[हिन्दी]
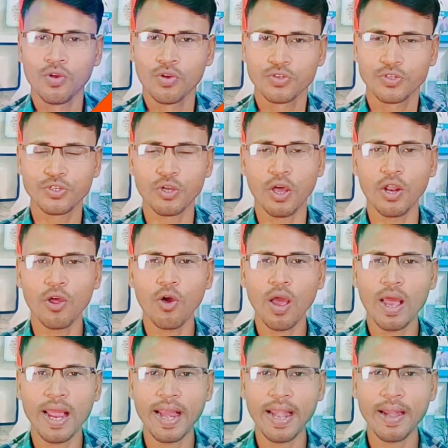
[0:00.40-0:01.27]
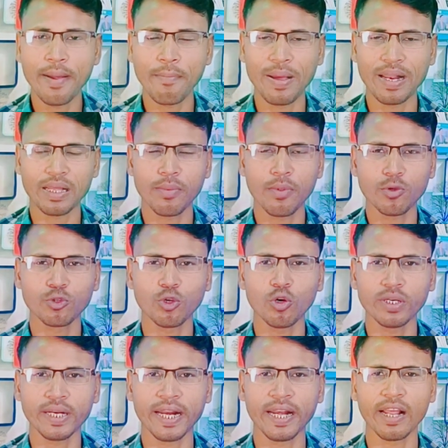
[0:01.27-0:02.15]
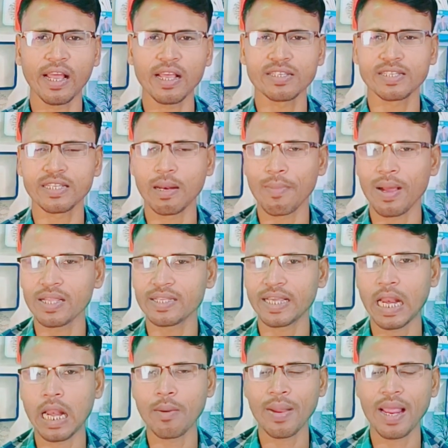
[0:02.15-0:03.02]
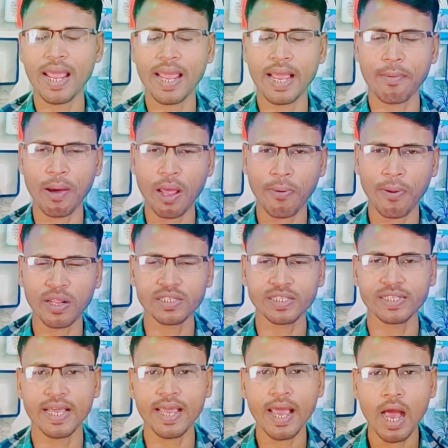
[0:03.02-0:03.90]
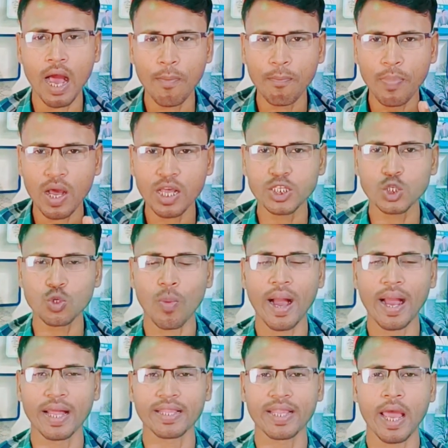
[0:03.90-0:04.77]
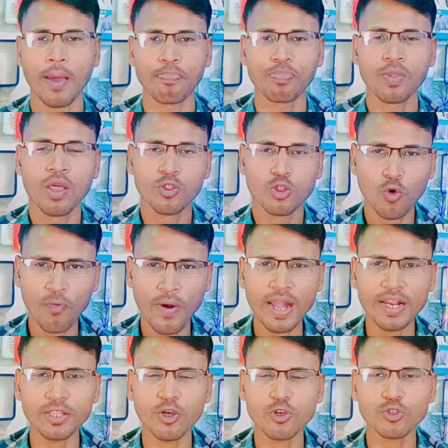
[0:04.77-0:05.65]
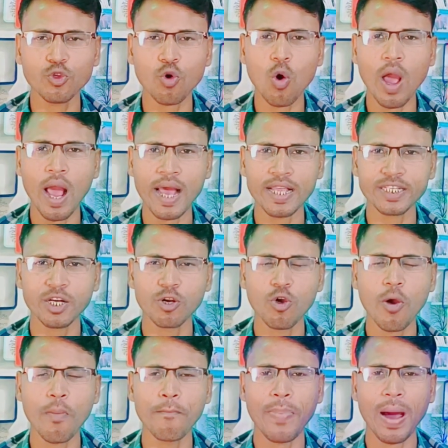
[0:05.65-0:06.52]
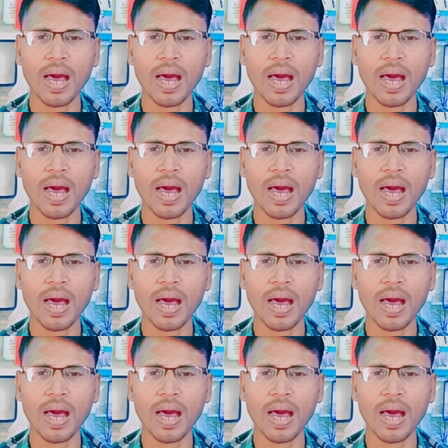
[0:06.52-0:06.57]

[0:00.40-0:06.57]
सो हेलो एंड वेलकम दोस्तों टेक्निकल सलमान चैनल में एक बार फिर से आपका स्वागत है तो फाइनली दोस्तों आज के वीडियो में